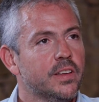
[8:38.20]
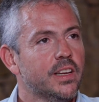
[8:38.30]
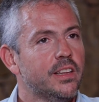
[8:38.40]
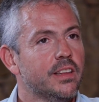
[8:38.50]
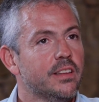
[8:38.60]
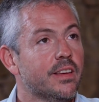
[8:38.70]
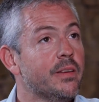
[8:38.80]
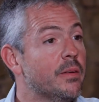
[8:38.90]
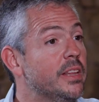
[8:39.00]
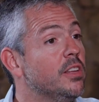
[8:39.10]
este, se
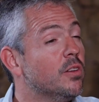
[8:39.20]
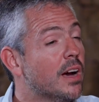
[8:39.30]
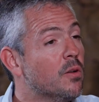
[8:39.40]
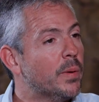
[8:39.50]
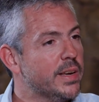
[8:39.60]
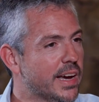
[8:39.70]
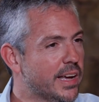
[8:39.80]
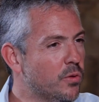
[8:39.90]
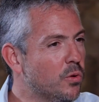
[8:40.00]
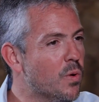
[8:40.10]
había vendido la compañía
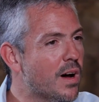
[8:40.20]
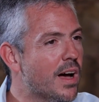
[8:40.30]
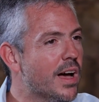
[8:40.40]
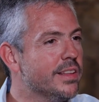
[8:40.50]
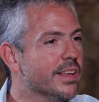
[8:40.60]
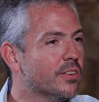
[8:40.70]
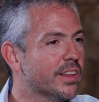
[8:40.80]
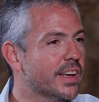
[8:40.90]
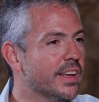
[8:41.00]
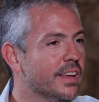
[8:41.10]
acá en Uruguay, ¿te
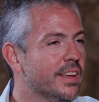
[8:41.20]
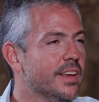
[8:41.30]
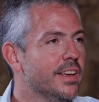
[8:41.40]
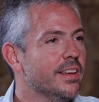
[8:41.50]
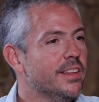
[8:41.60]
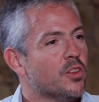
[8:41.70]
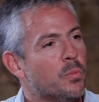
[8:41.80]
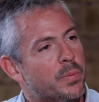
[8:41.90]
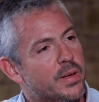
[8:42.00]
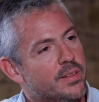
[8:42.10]
acordás que
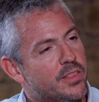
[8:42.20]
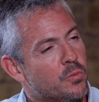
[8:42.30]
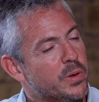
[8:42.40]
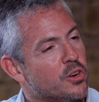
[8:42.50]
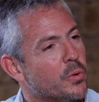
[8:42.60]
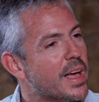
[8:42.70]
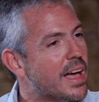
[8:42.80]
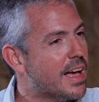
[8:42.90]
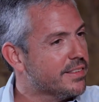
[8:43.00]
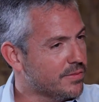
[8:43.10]
entró,
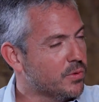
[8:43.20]
Petrobras?